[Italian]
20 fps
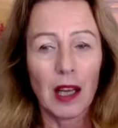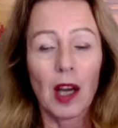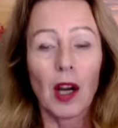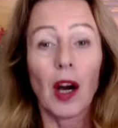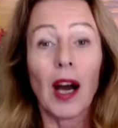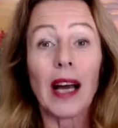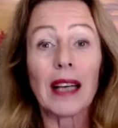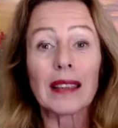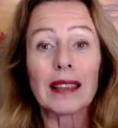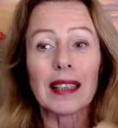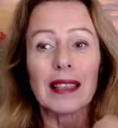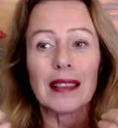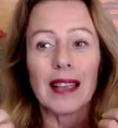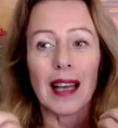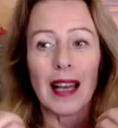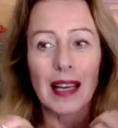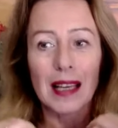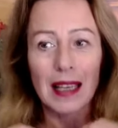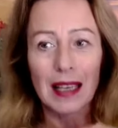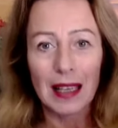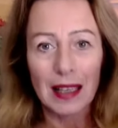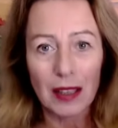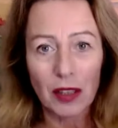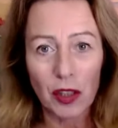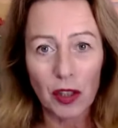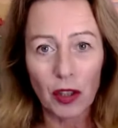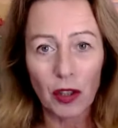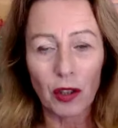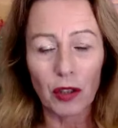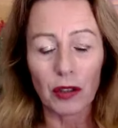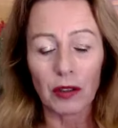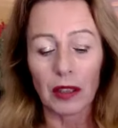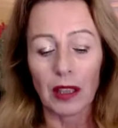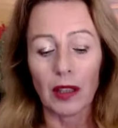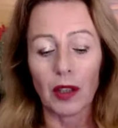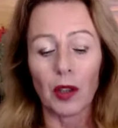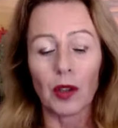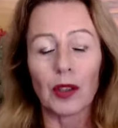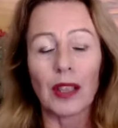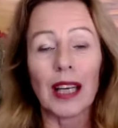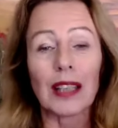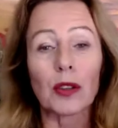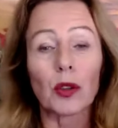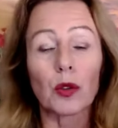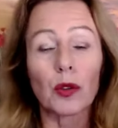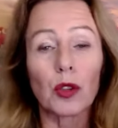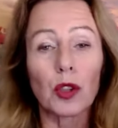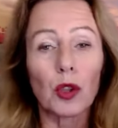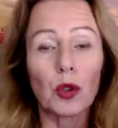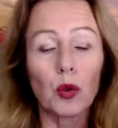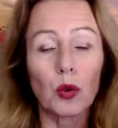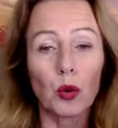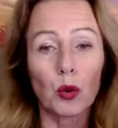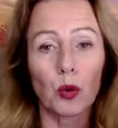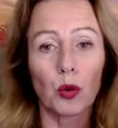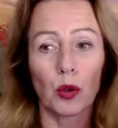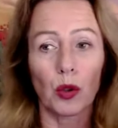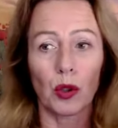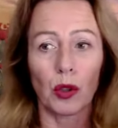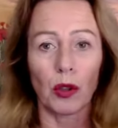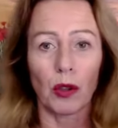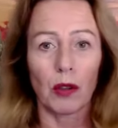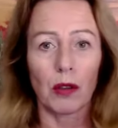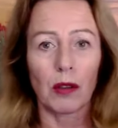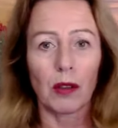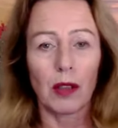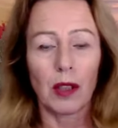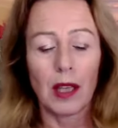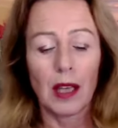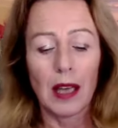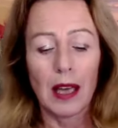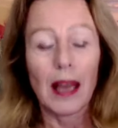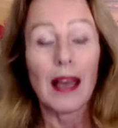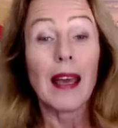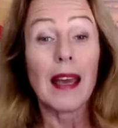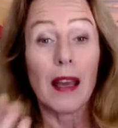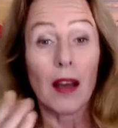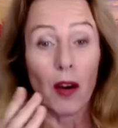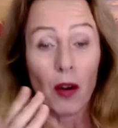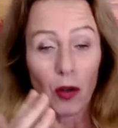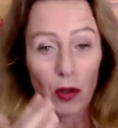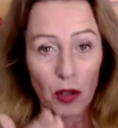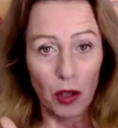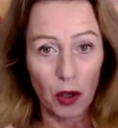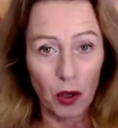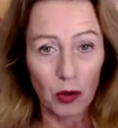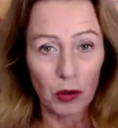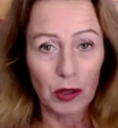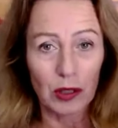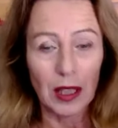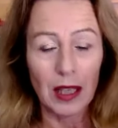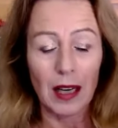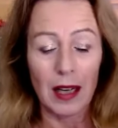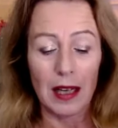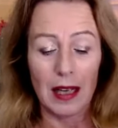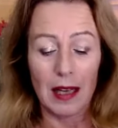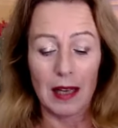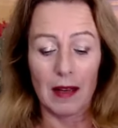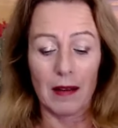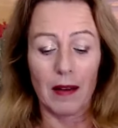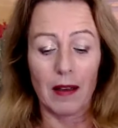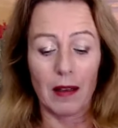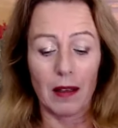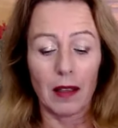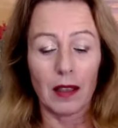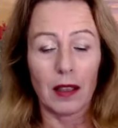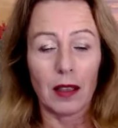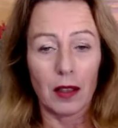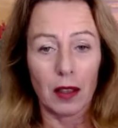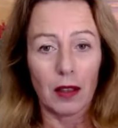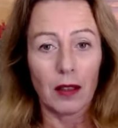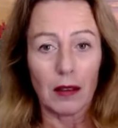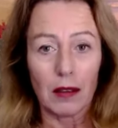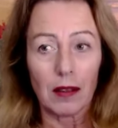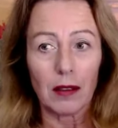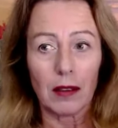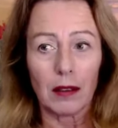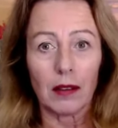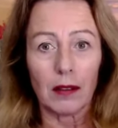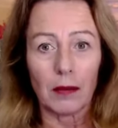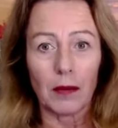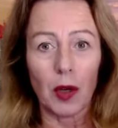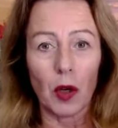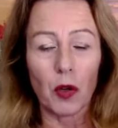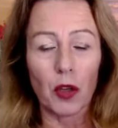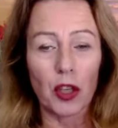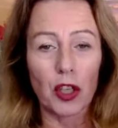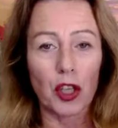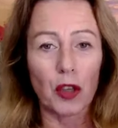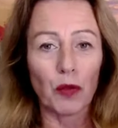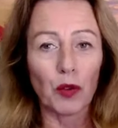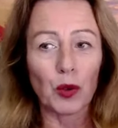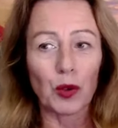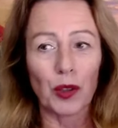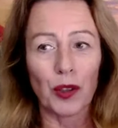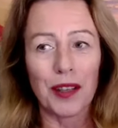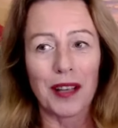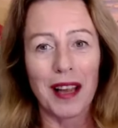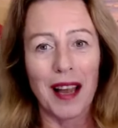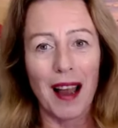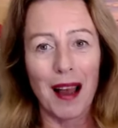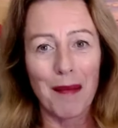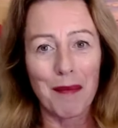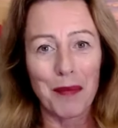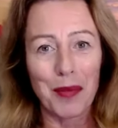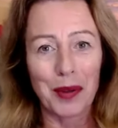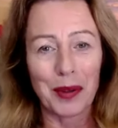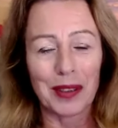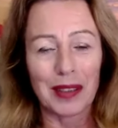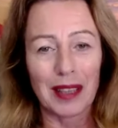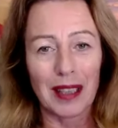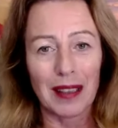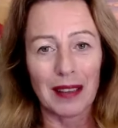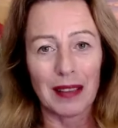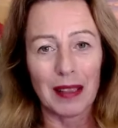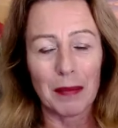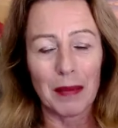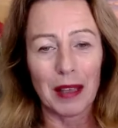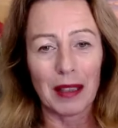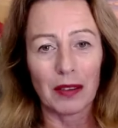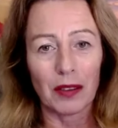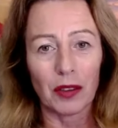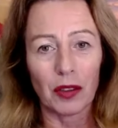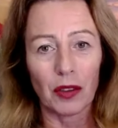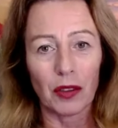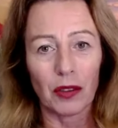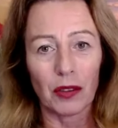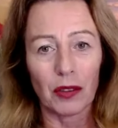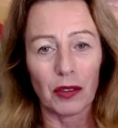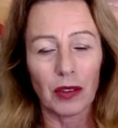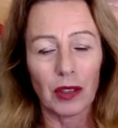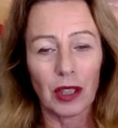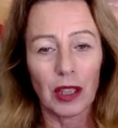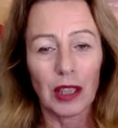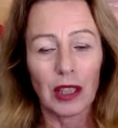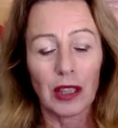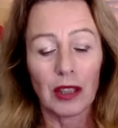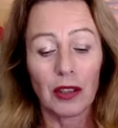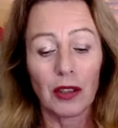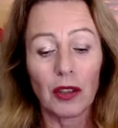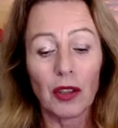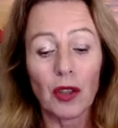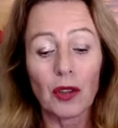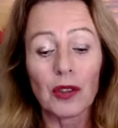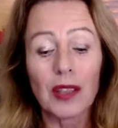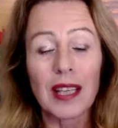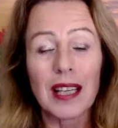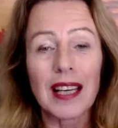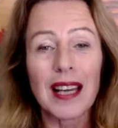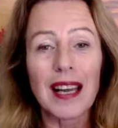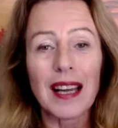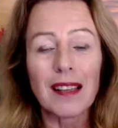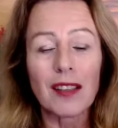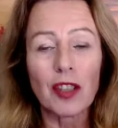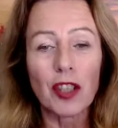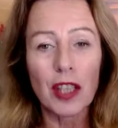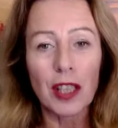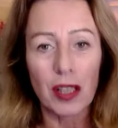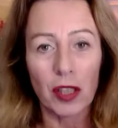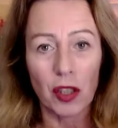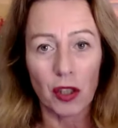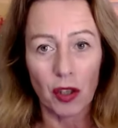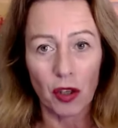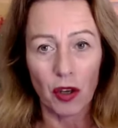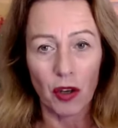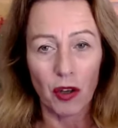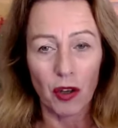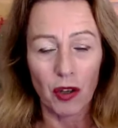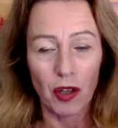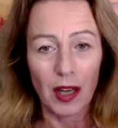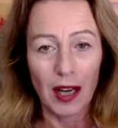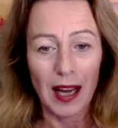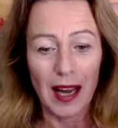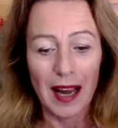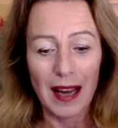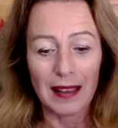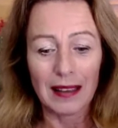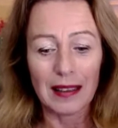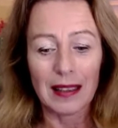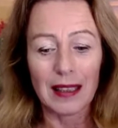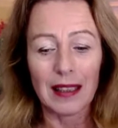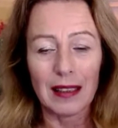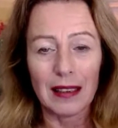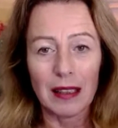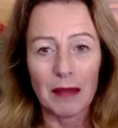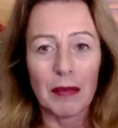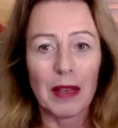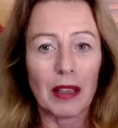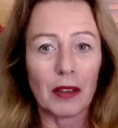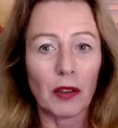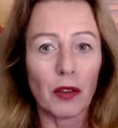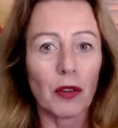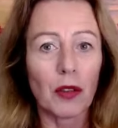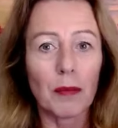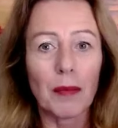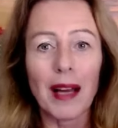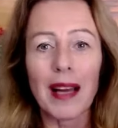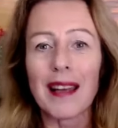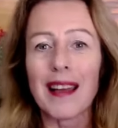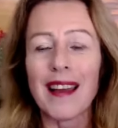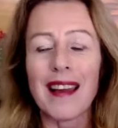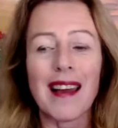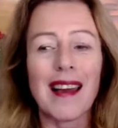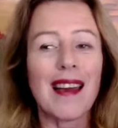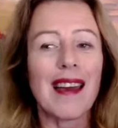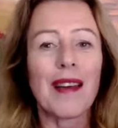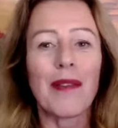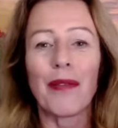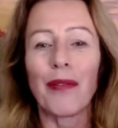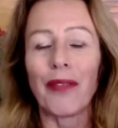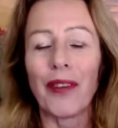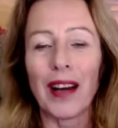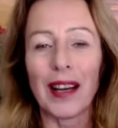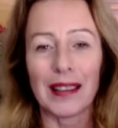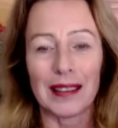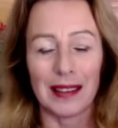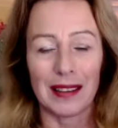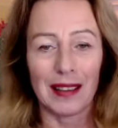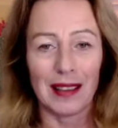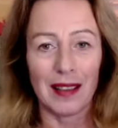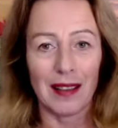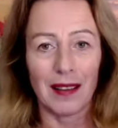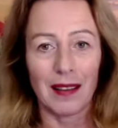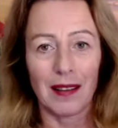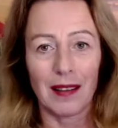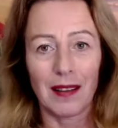anche nella relazione ho dato di tutto e ho, incontra- e ho ricevuto in cambio il tradimento, non reagisco al tradimento, ormai è fatta.